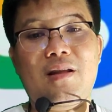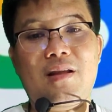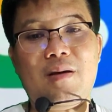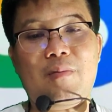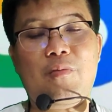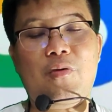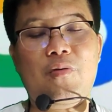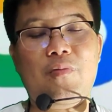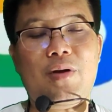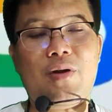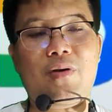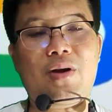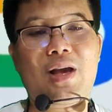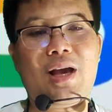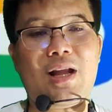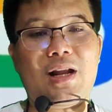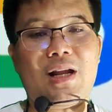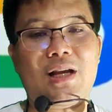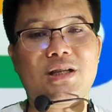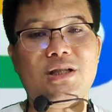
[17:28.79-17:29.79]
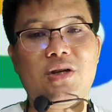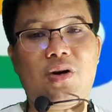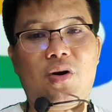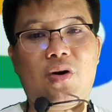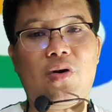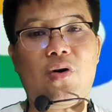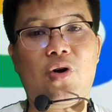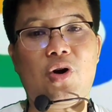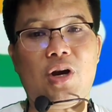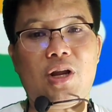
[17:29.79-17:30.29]
จะมูนไปด้วยกันกับช่อง
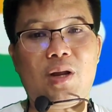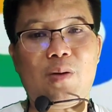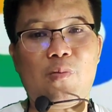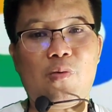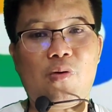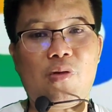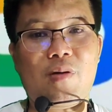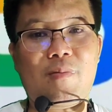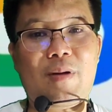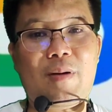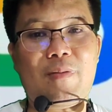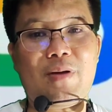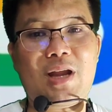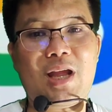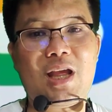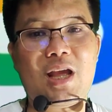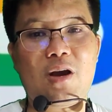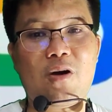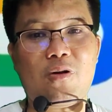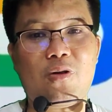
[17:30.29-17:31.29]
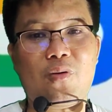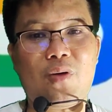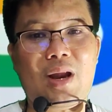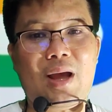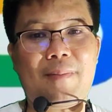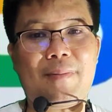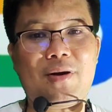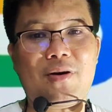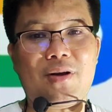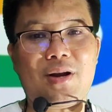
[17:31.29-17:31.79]
คอยนิมูลสำหรับวันนี้ขอตัว
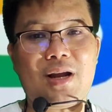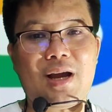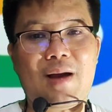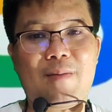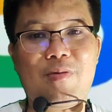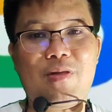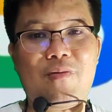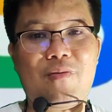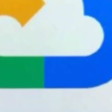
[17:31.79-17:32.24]
ลาไปก่อนครับ ส